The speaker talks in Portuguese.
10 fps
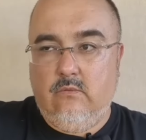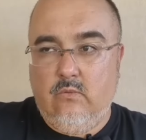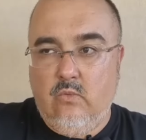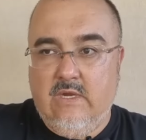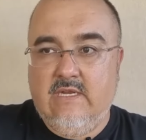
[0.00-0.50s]

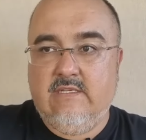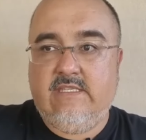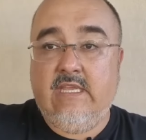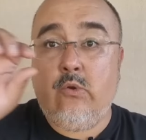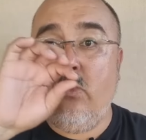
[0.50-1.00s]

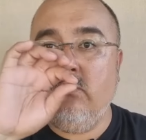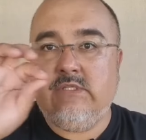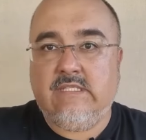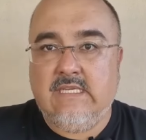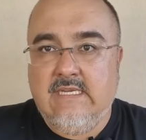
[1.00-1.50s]
nuance e
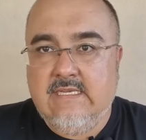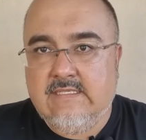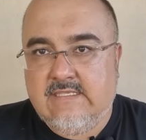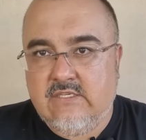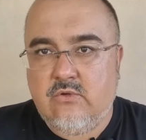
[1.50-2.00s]

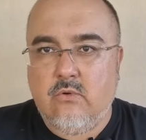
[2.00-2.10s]
constância de